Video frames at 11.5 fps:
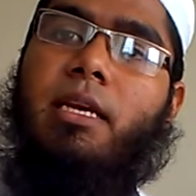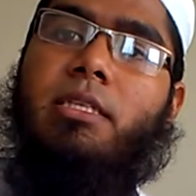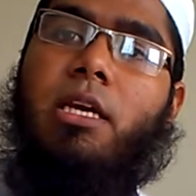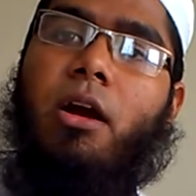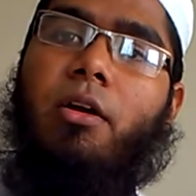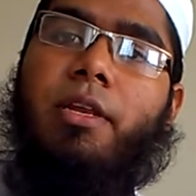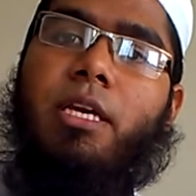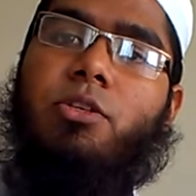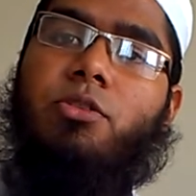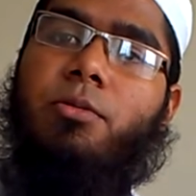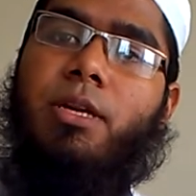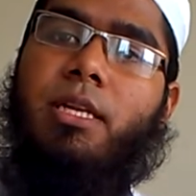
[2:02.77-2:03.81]
না সে অনেক
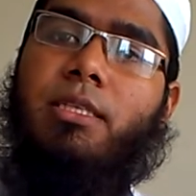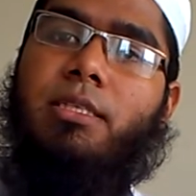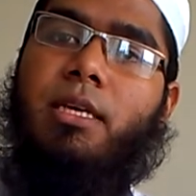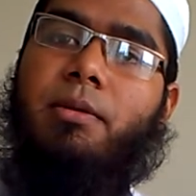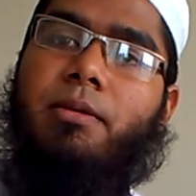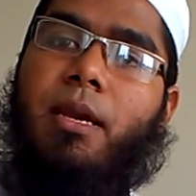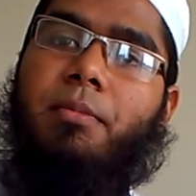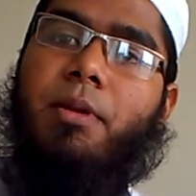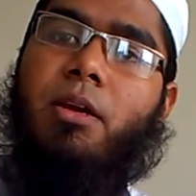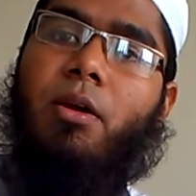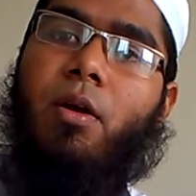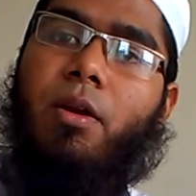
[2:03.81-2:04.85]
সময় নিচ্ছে
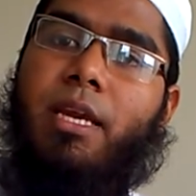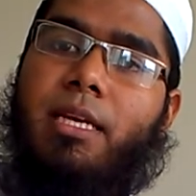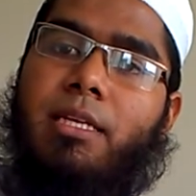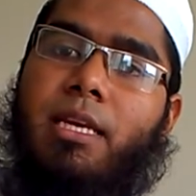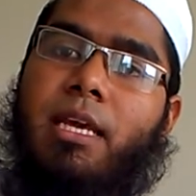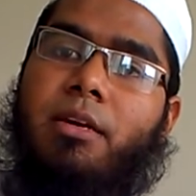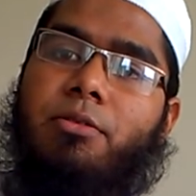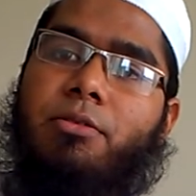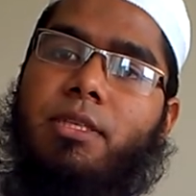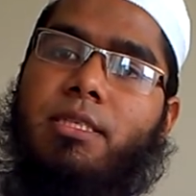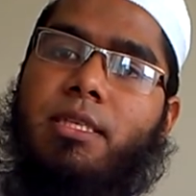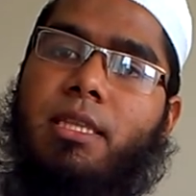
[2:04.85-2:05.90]
টাইমটাকে অনেক ডিলে
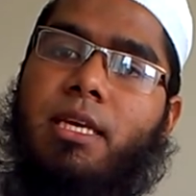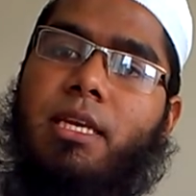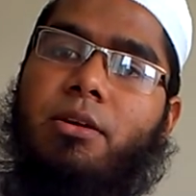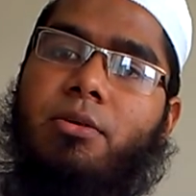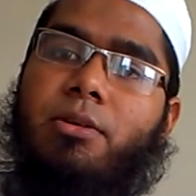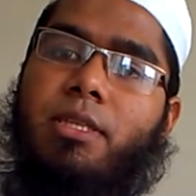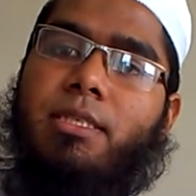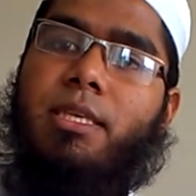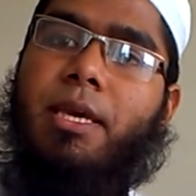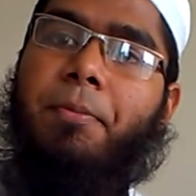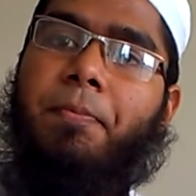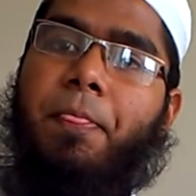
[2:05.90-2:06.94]
করতেছে দেরি
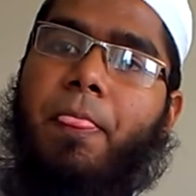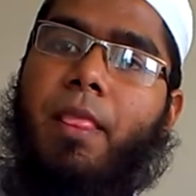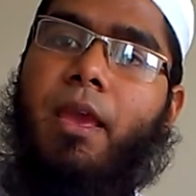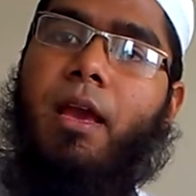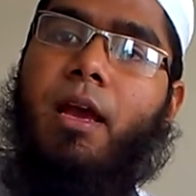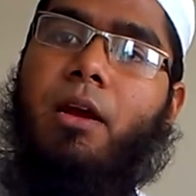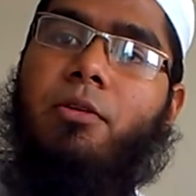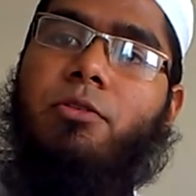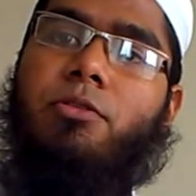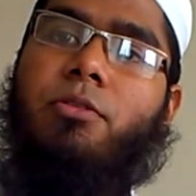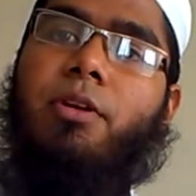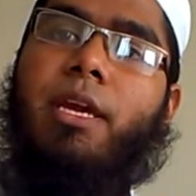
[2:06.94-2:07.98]
করতেছে
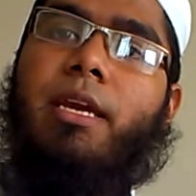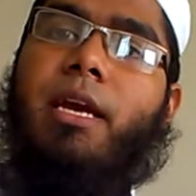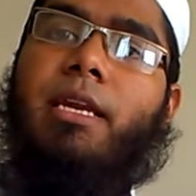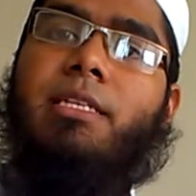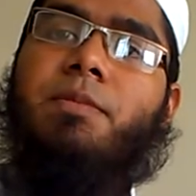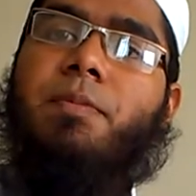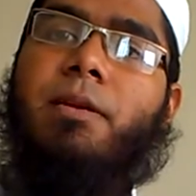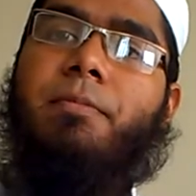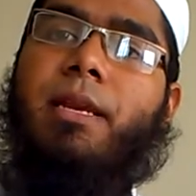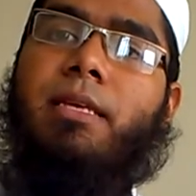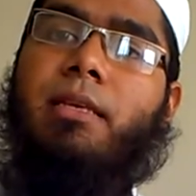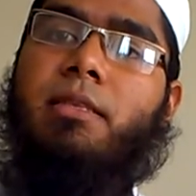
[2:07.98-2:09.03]
হুট করেই গাড়ির স্পিড
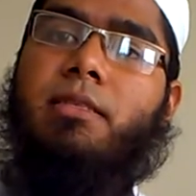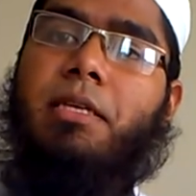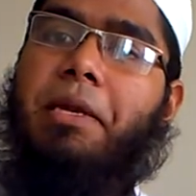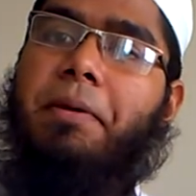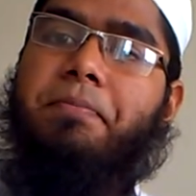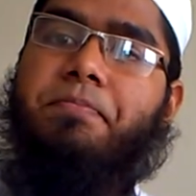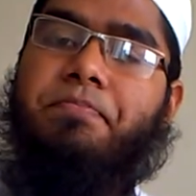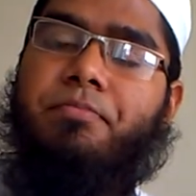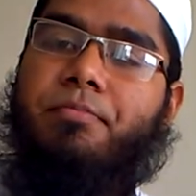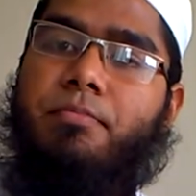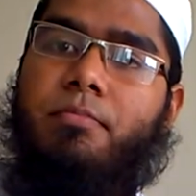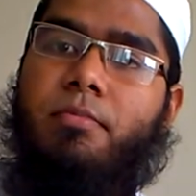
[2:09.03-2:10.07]
বেড়ে যাচ্ছে না
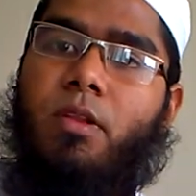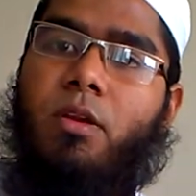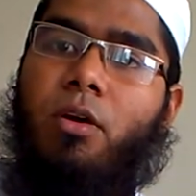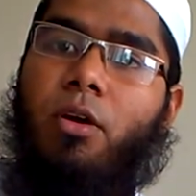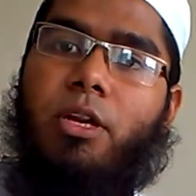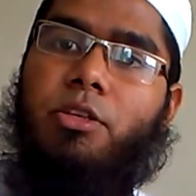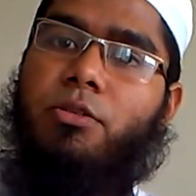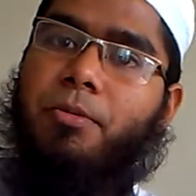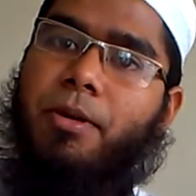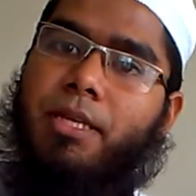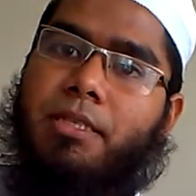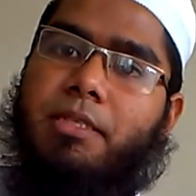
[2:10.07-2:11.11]
অনেক
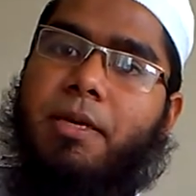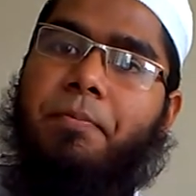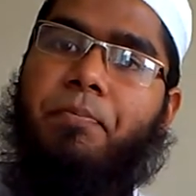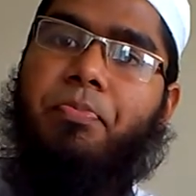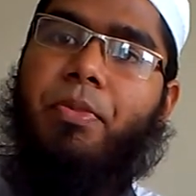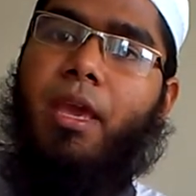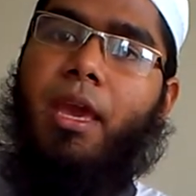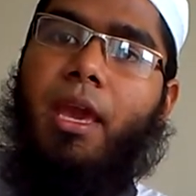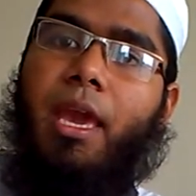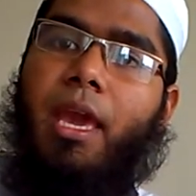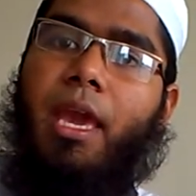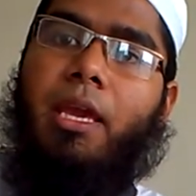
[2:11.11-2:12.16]
সময় নিচ্ছে
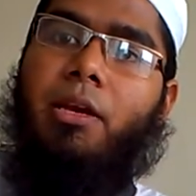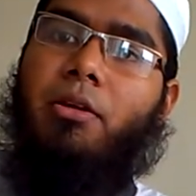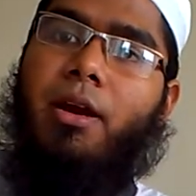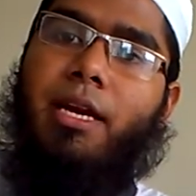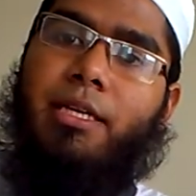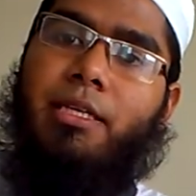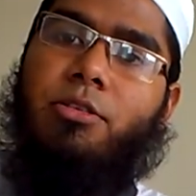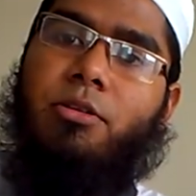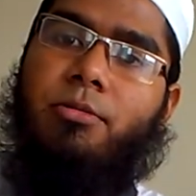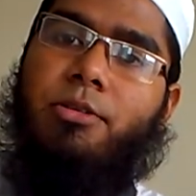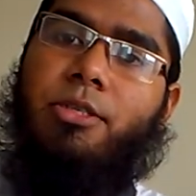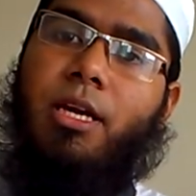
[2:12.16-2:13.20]
এই গেলো আরেকটা
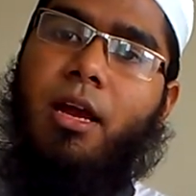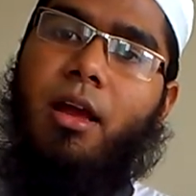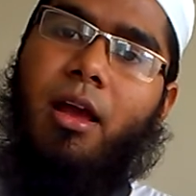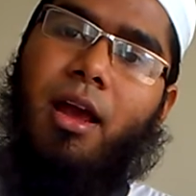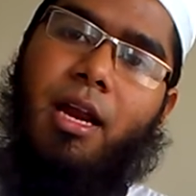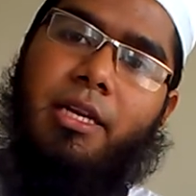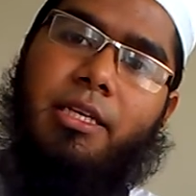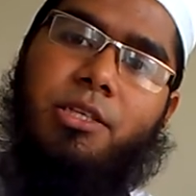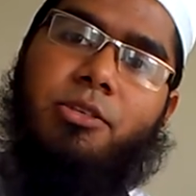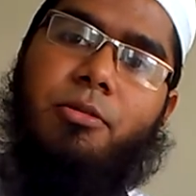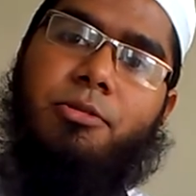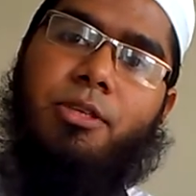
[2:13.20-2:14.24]
সমস্যা আরেকটা
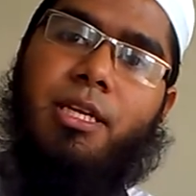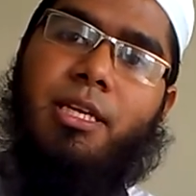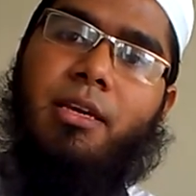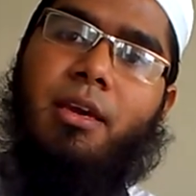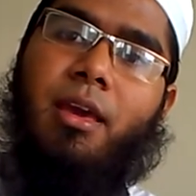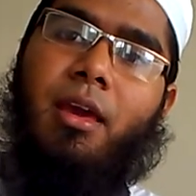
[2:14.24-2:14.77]
সমস্যা কি